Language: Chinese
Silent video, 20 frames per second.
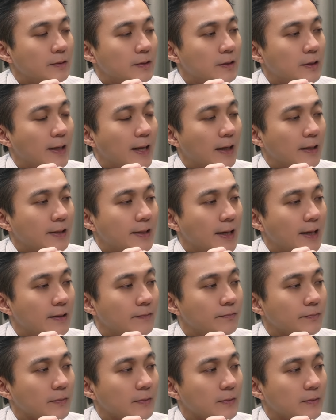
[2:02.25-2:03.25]
这两
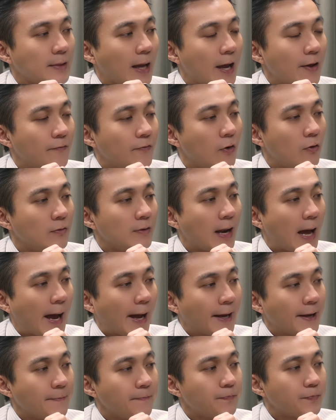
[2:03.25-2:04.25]
天台风
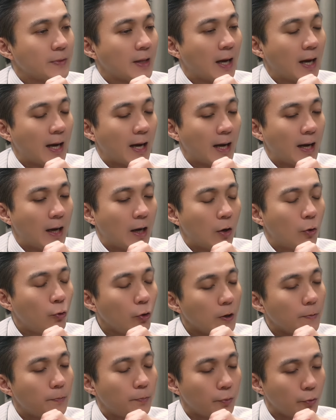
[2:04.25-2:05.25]
来，那
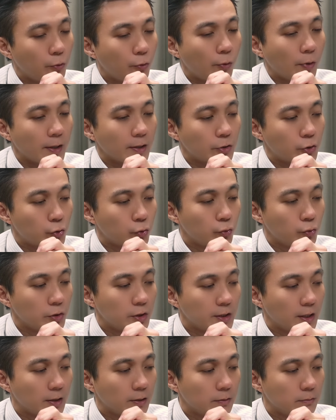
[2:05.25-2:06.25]
会不会出
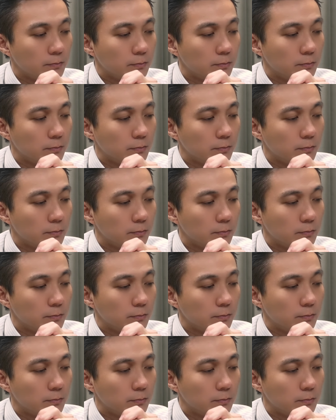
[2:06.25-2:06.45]
现